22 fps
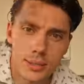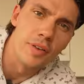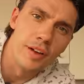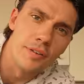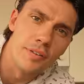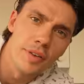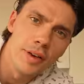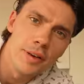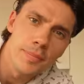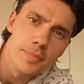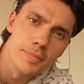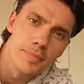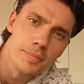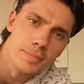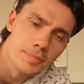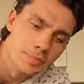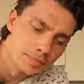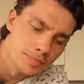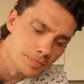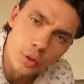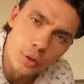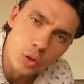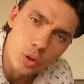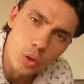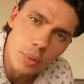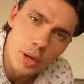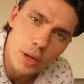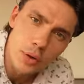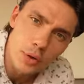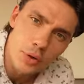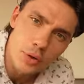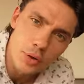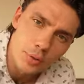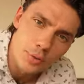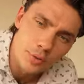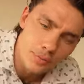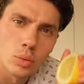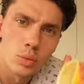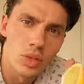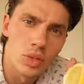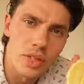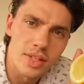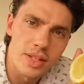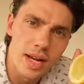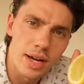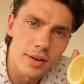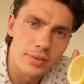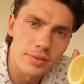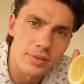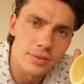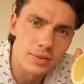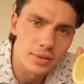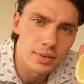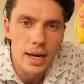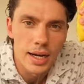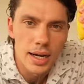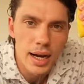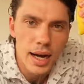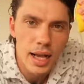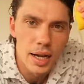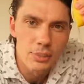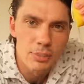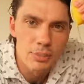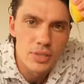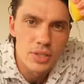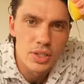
Pfeffer, Knoblauch und der Saft einer halben